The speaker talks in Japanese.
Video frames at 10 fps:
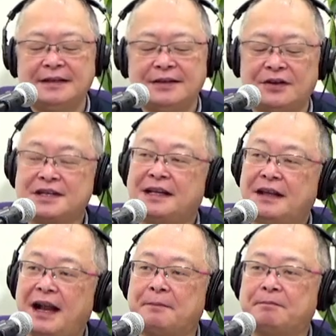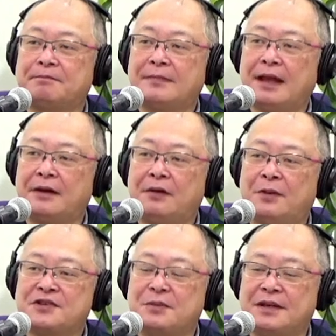よろしかったら
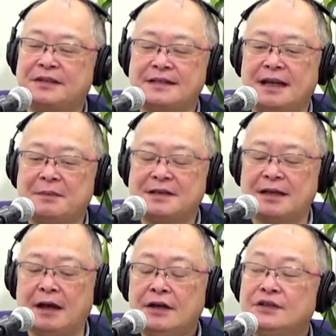お申し込みくださいませ。